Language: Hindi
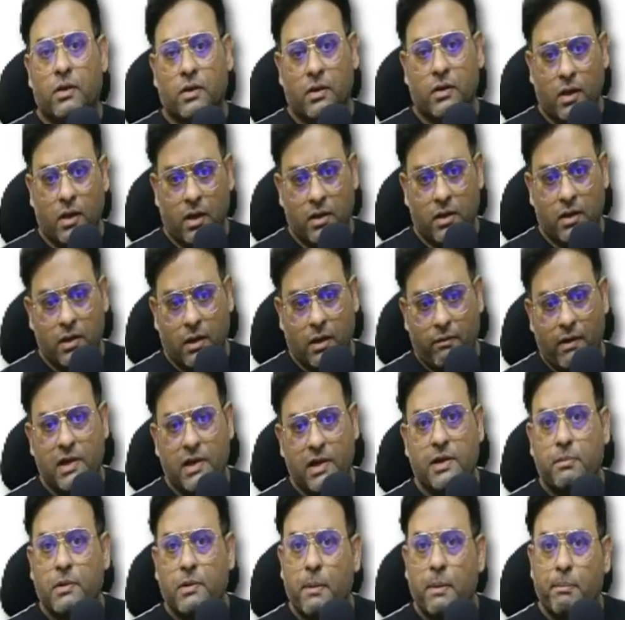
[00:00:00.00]
दवा
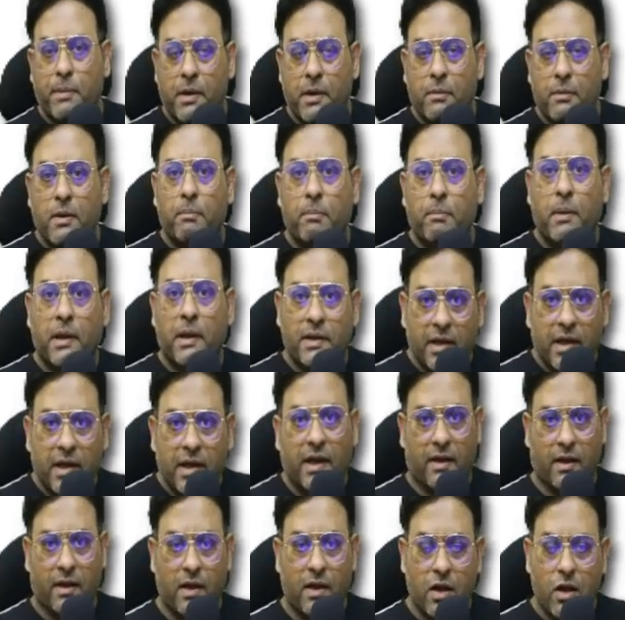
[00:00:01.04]
जब कंपनी में बनती
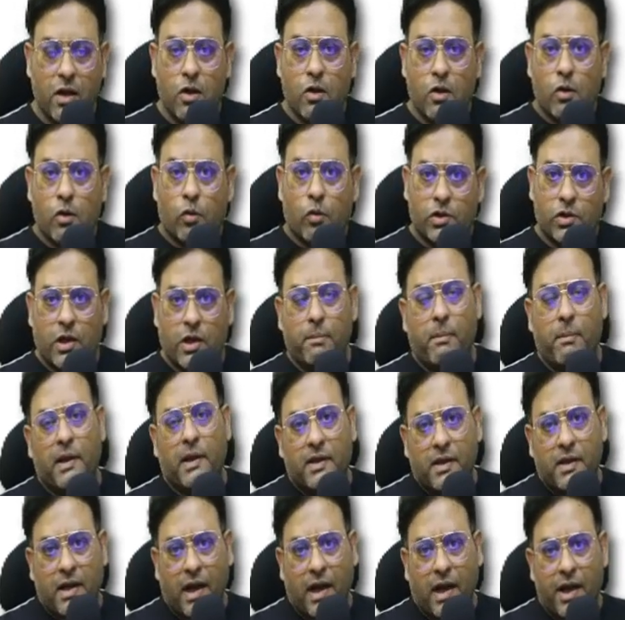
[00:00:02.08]
है उसके
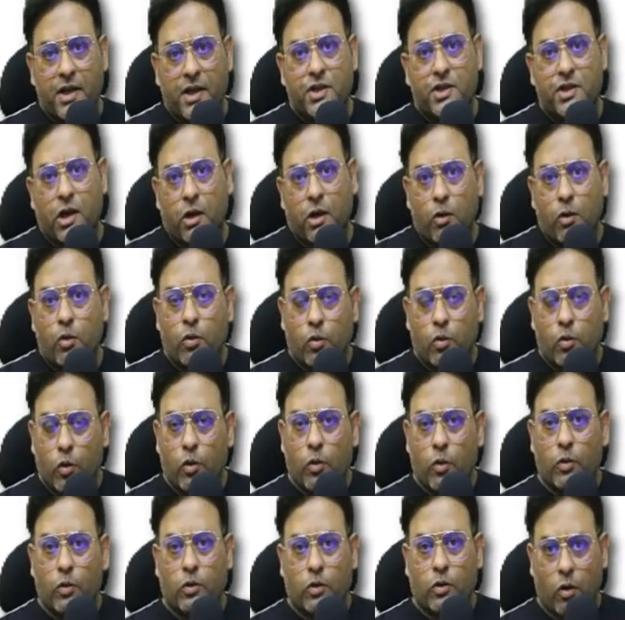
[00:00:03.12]
बाद कई चरणों को
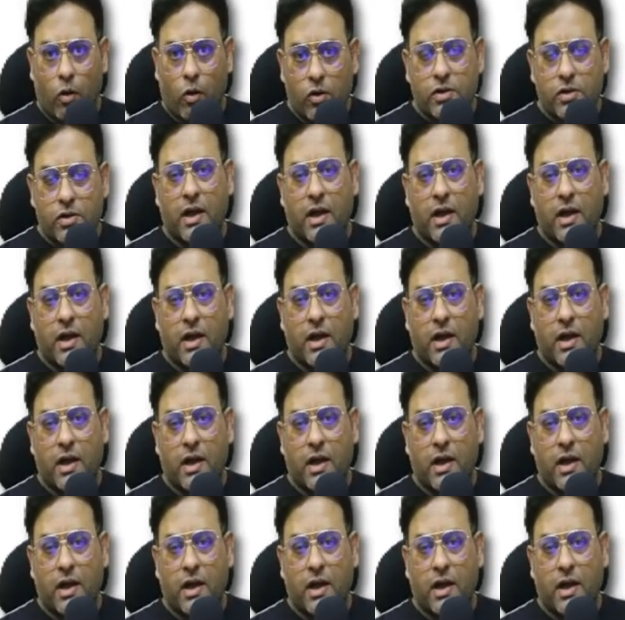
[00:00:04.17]
क्रॉस